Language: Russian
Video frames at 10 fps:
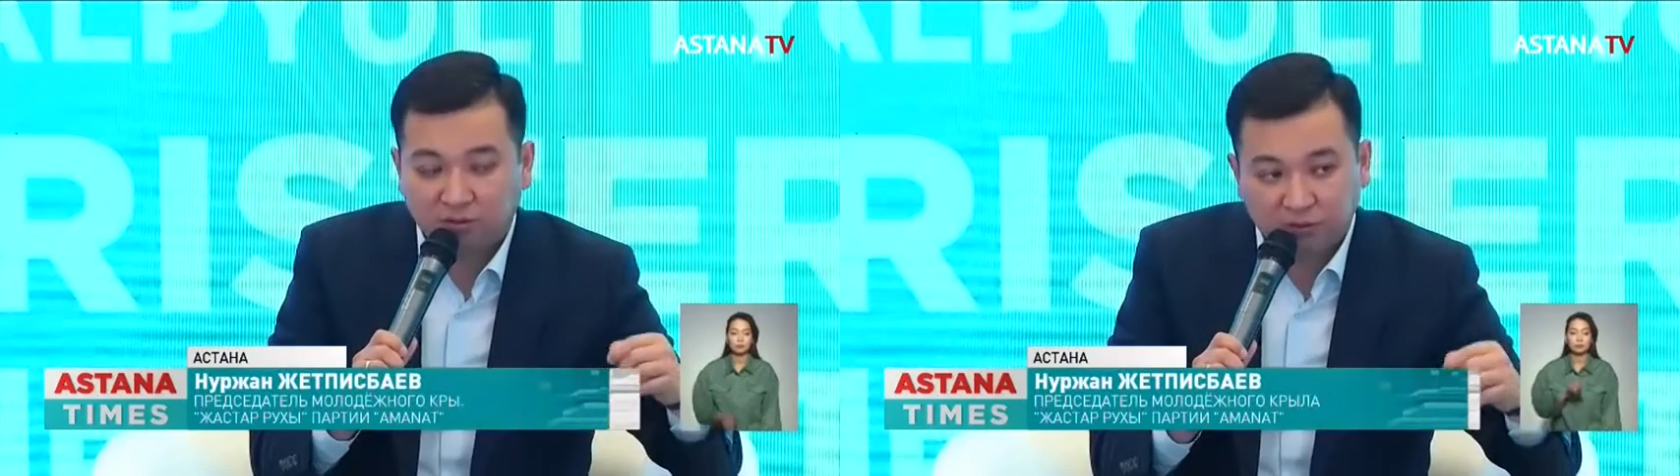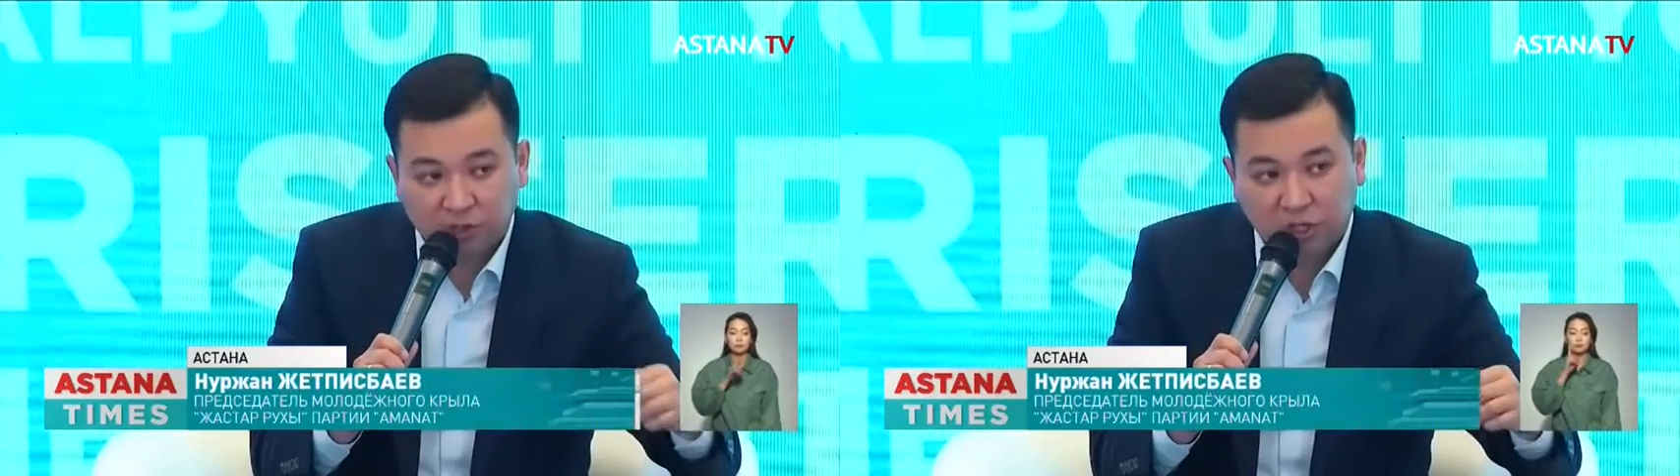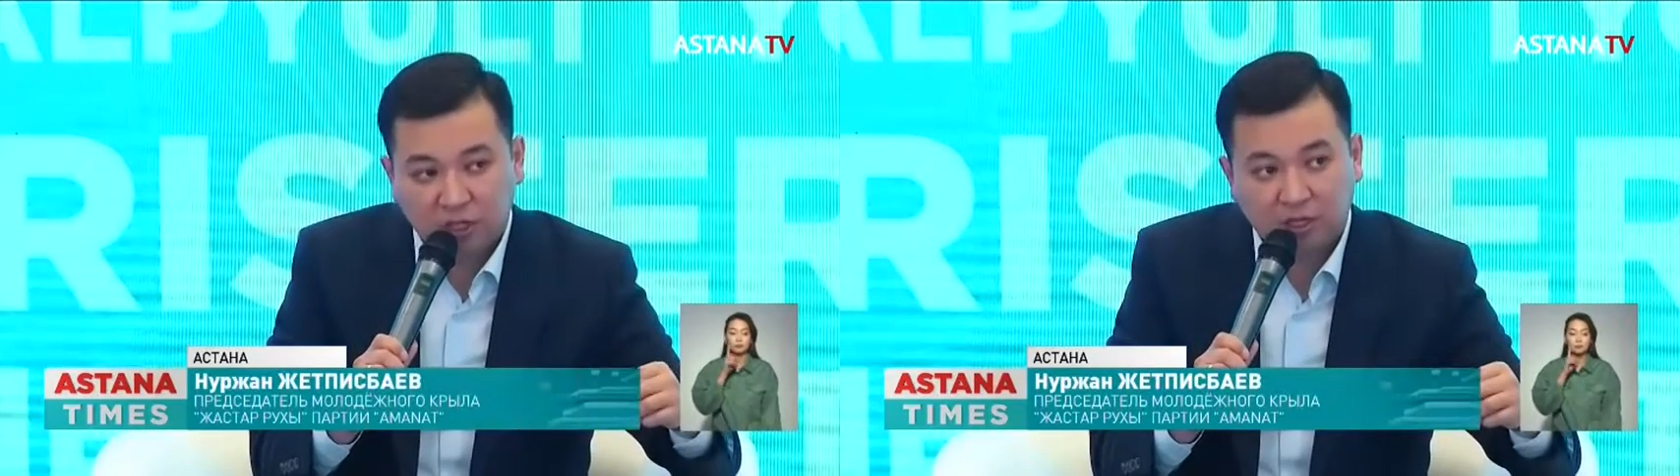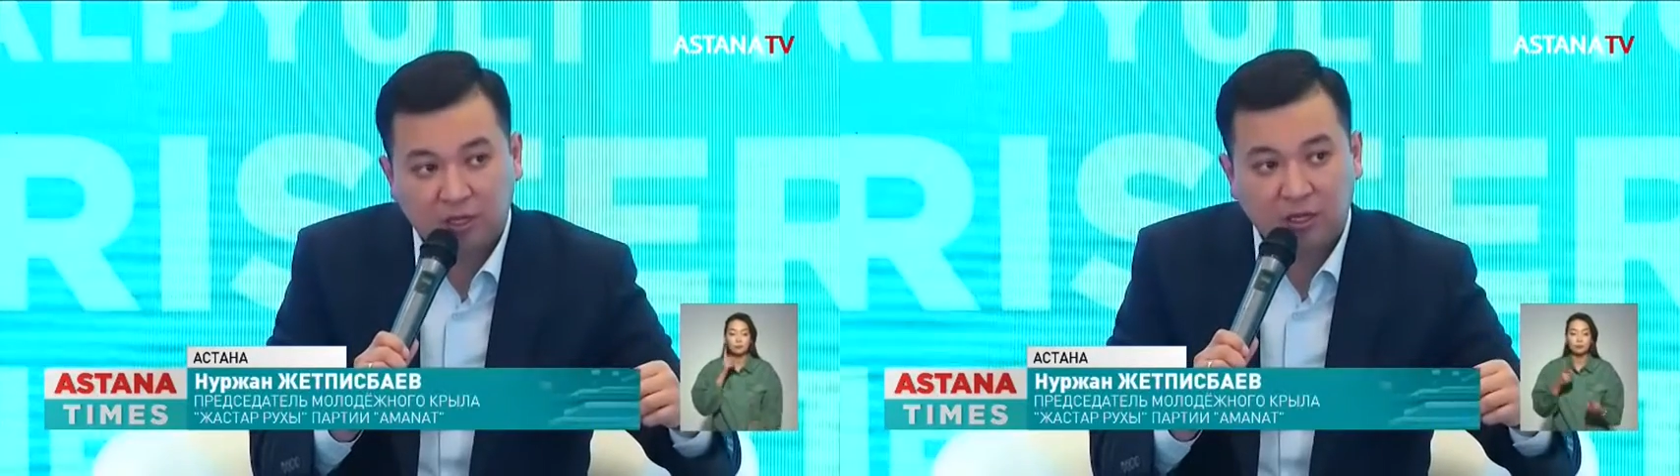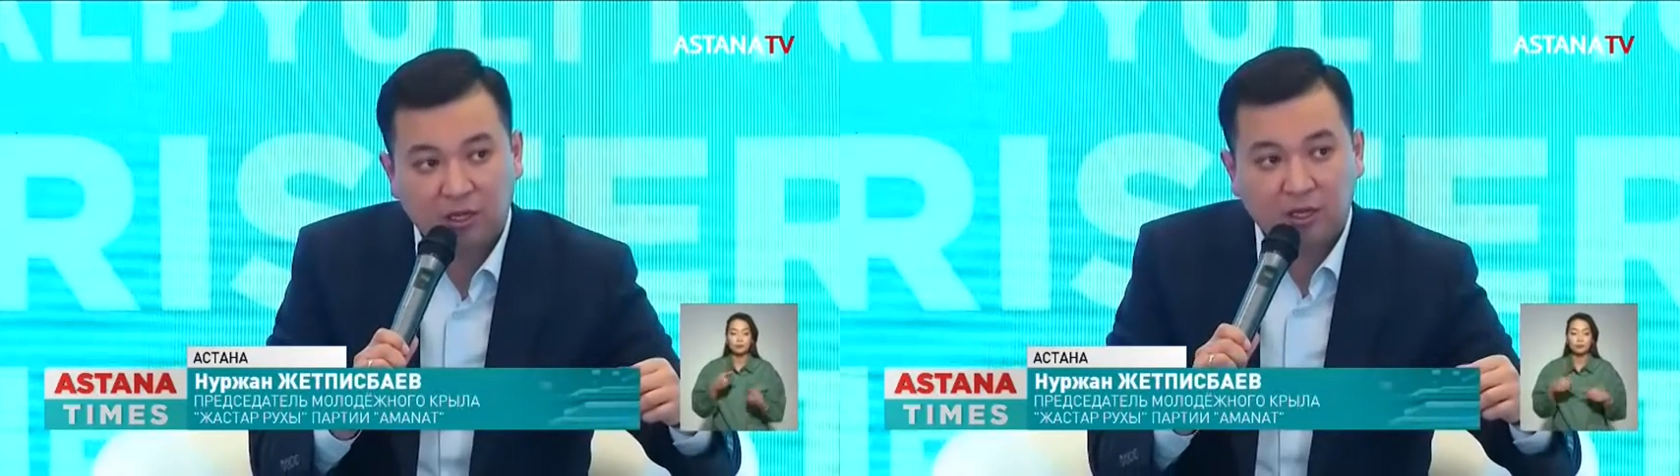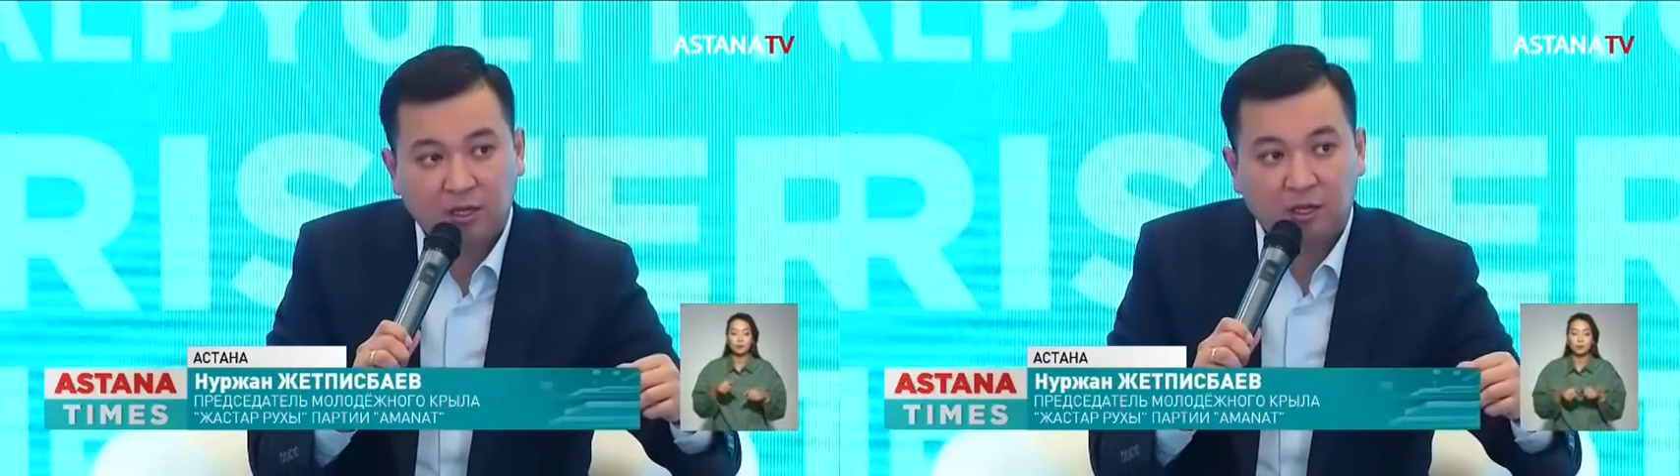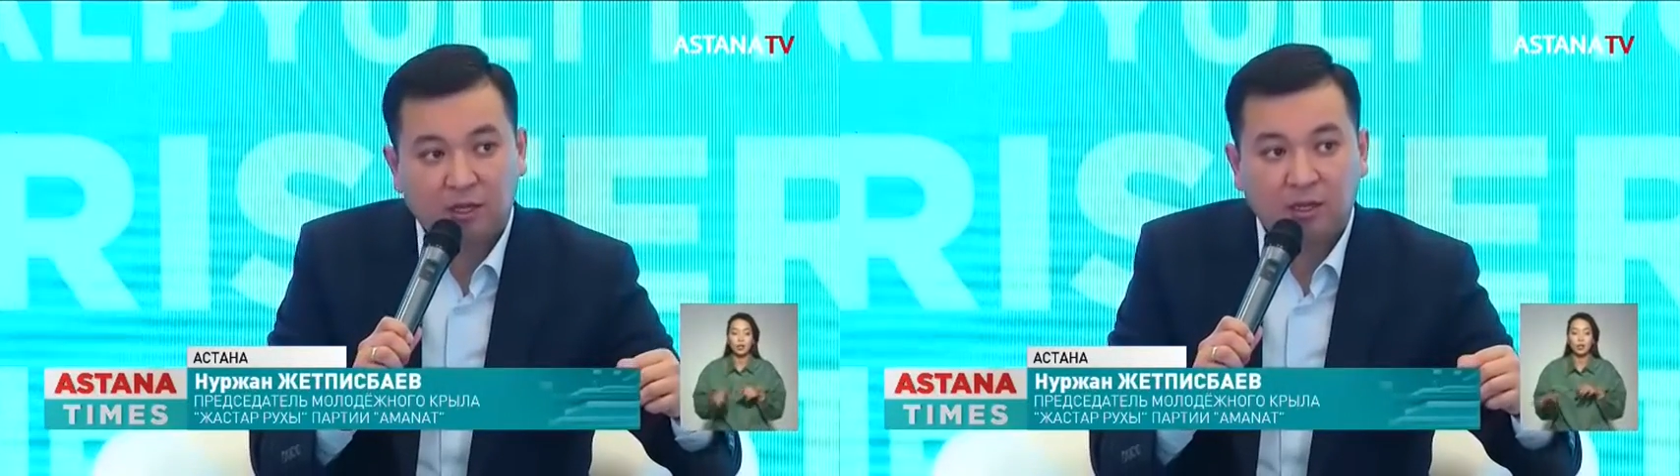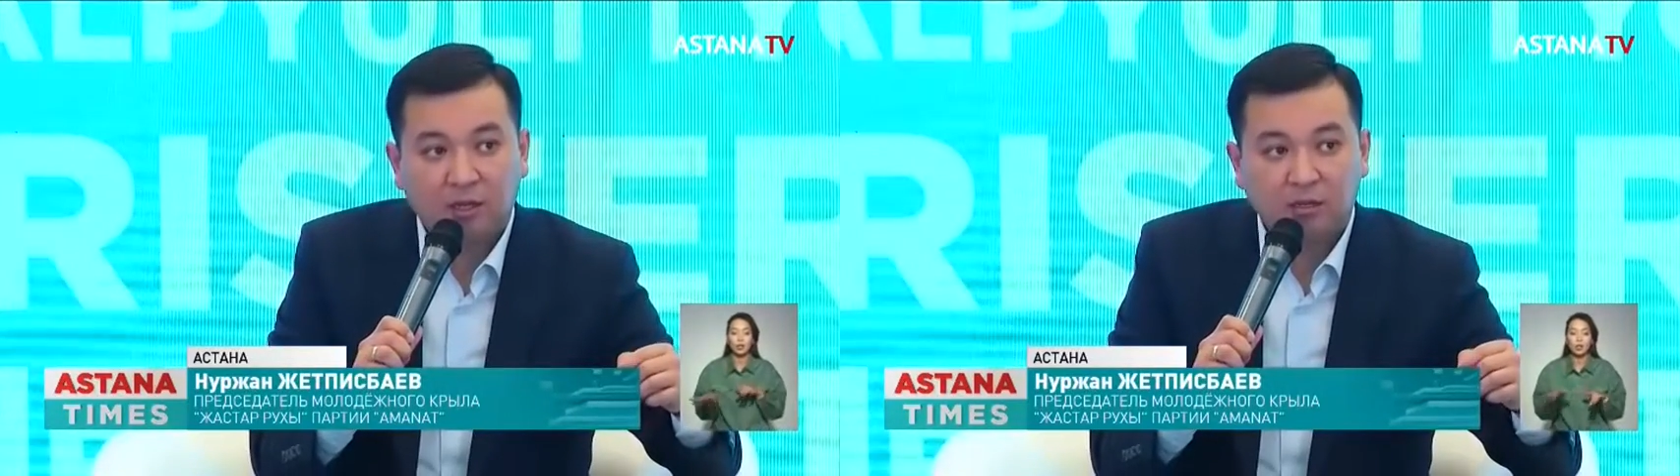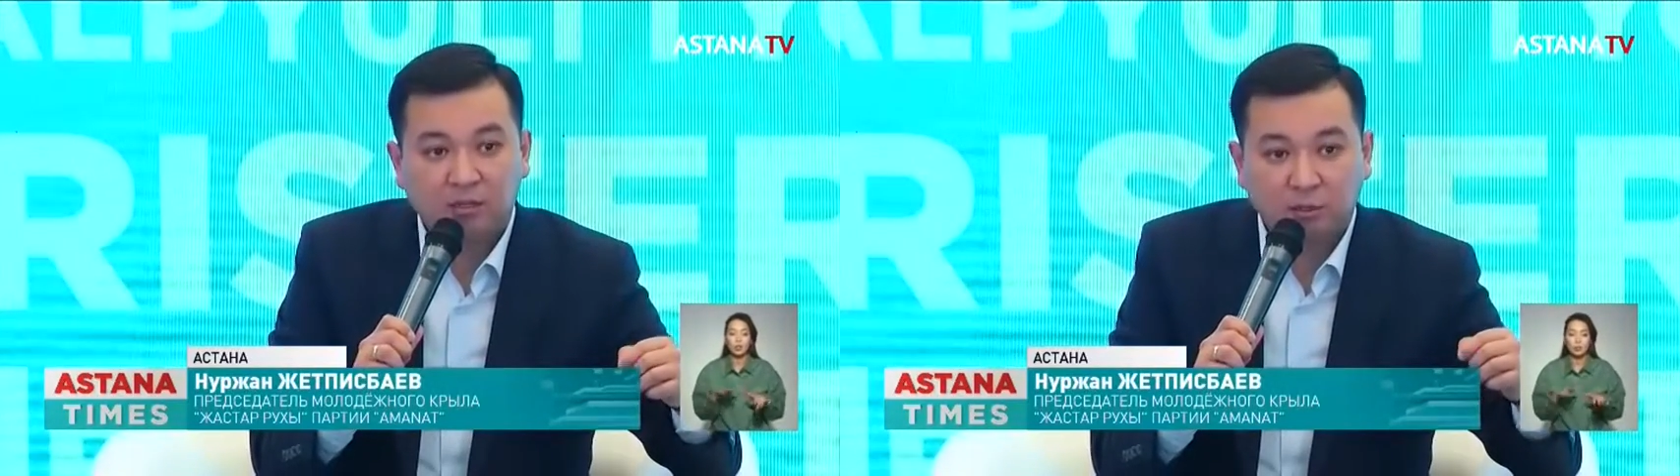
движения, а,